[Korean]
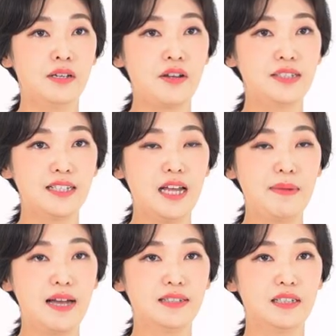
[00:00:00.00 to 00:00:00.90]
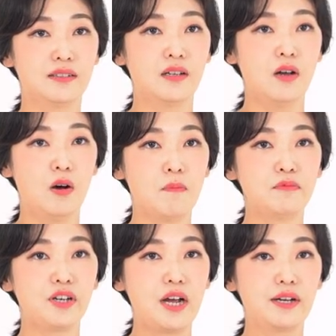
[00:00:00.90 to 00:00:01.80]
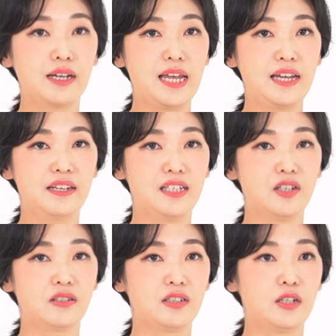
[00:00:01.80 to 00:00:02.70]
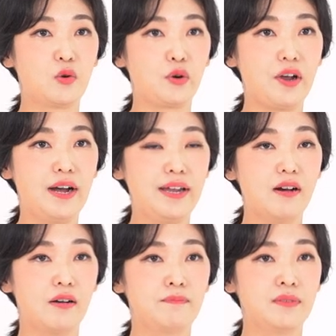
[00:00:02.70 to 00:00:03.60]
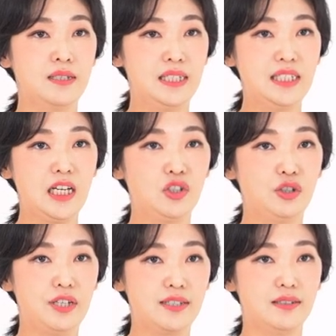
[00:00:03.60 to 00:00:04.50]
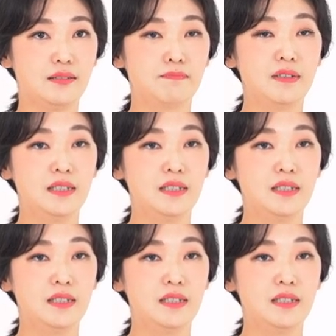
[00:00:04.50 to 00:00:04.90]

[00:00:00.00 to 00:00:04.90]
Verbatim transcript: 현재 사냥은 업무량과 개인 일정 등을 고려하여 시차 출퇴근,